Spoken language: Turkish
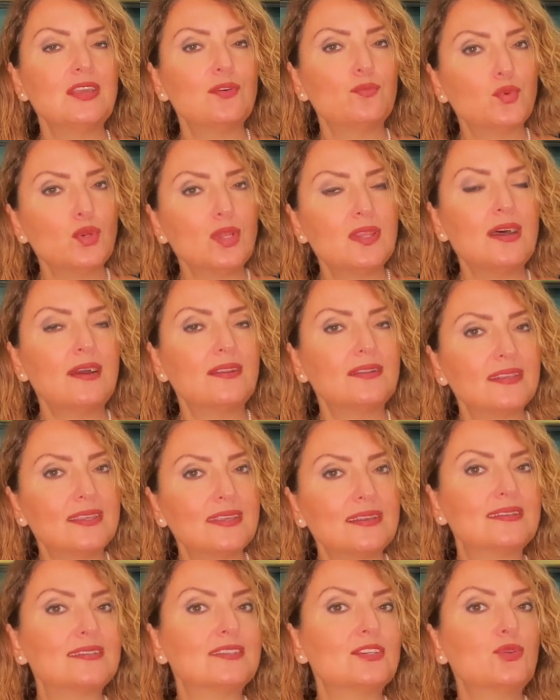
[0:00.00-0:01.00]

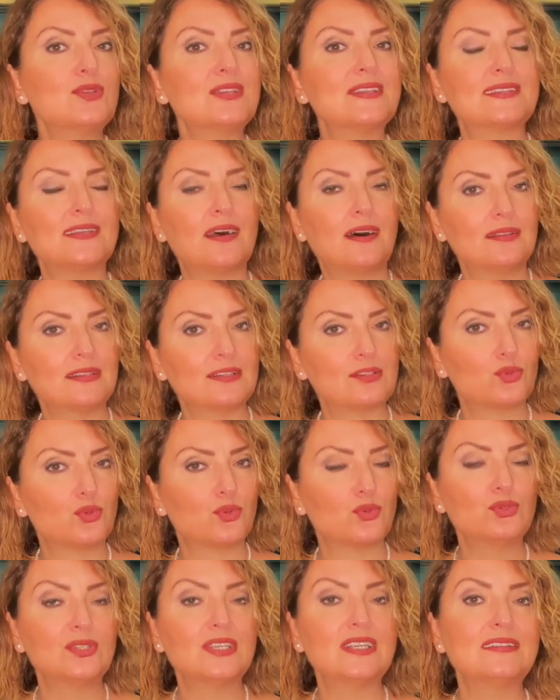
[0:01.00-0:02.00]
buralardaki kronik sağlık
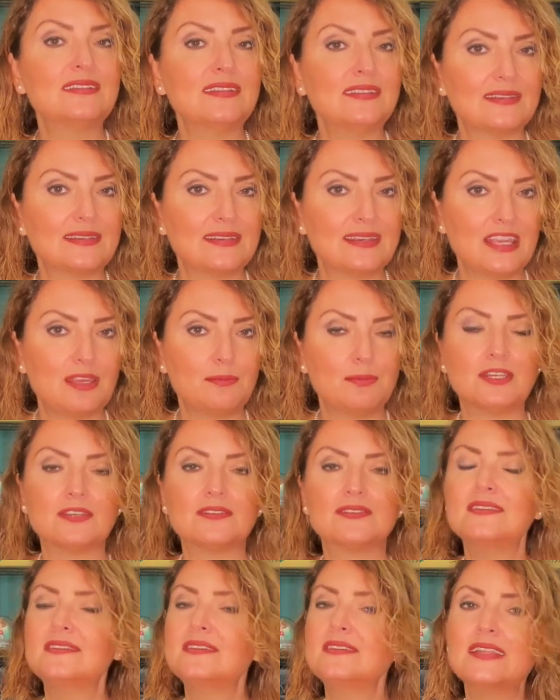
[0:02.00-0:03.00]
sorunlarını tetikleyebilir
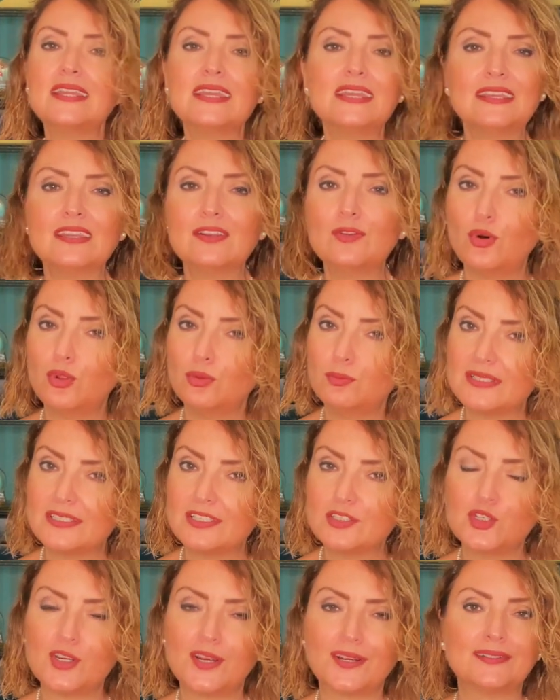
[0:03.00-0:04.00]
sizinle ilgili
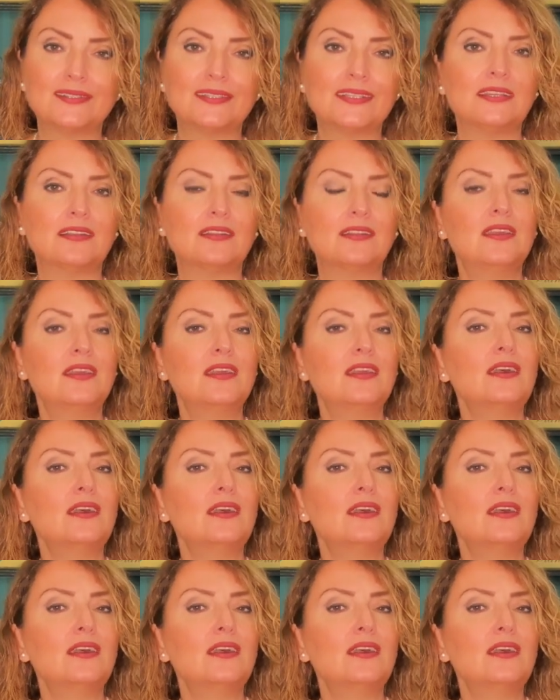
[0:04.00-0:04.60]
olması şart değil